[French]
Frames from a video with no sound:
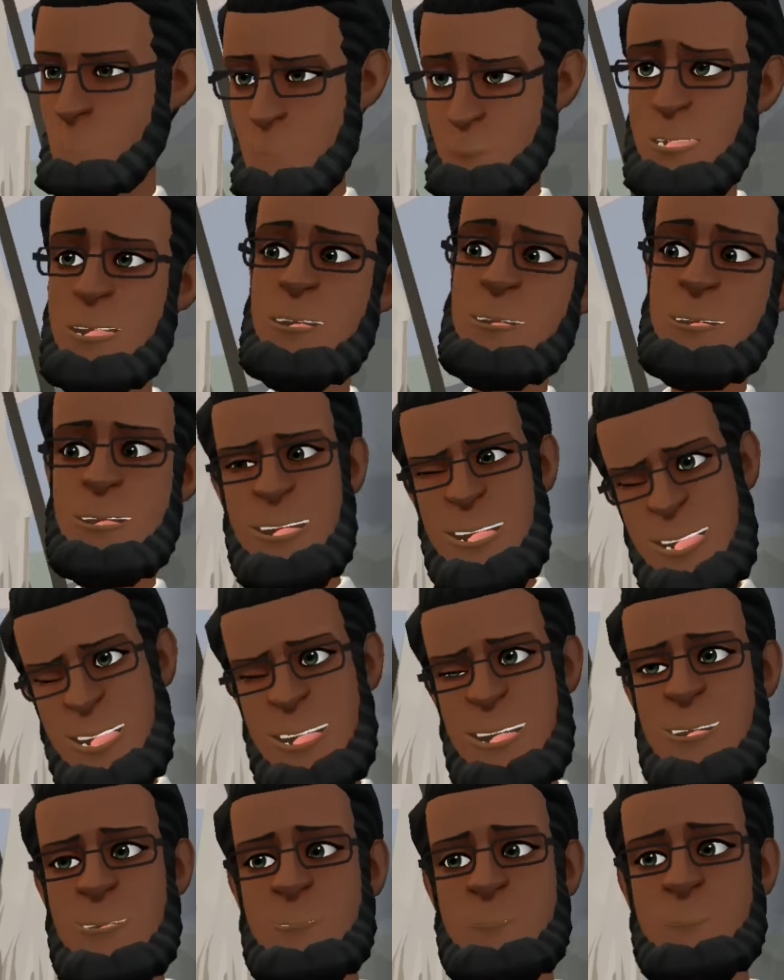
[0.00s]
Bien
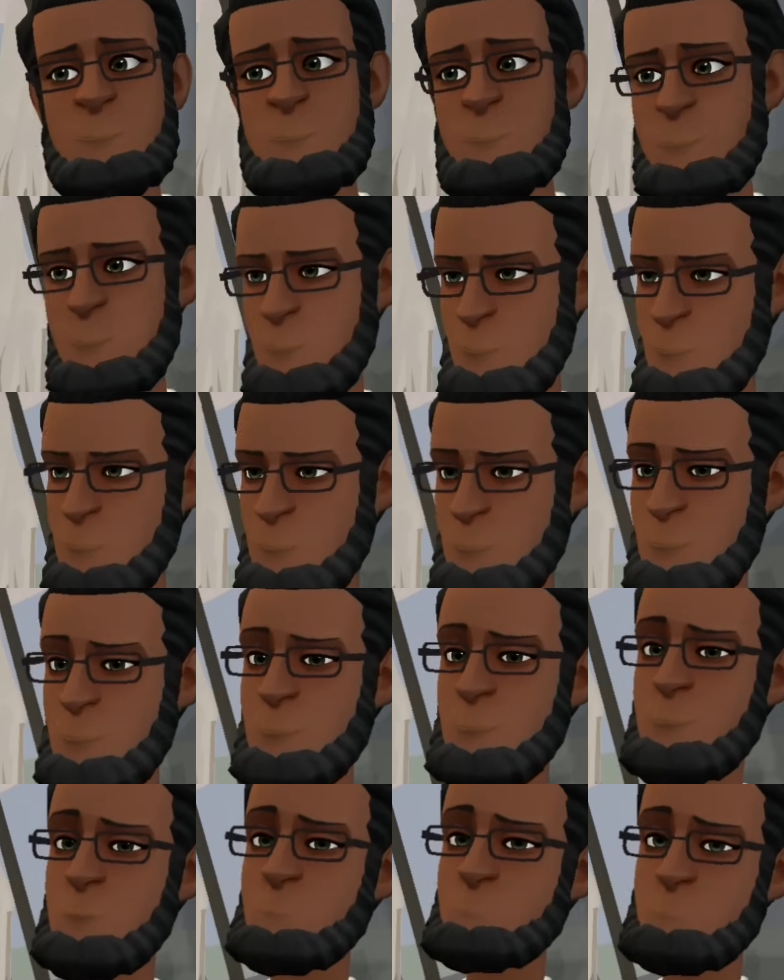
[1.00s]
sûr.
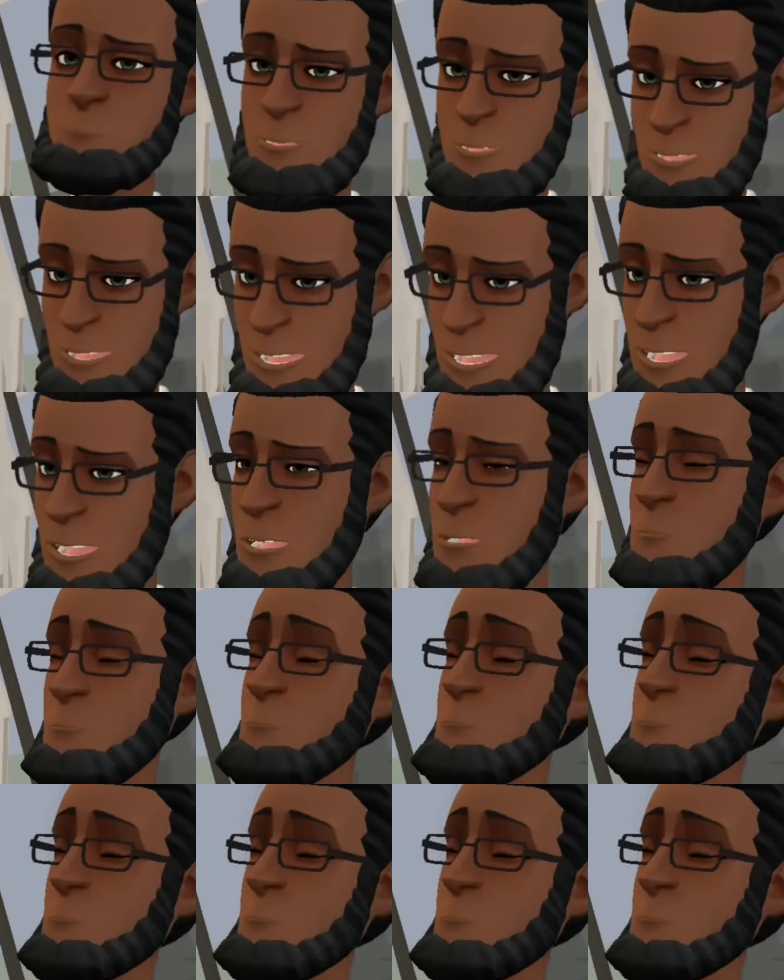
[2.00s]
Ma reine.